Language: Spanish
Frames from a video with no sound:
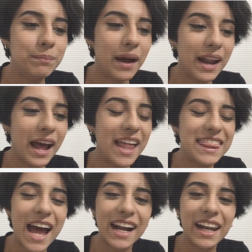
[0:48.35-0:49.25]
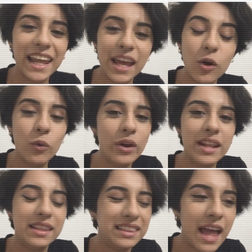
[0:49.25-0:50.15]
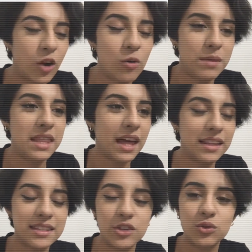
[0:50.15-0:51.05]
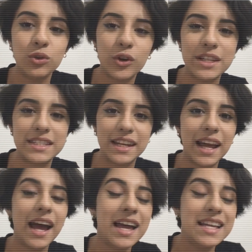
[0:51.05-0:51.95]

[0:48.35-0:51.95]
para darle una comida, desayuno y cena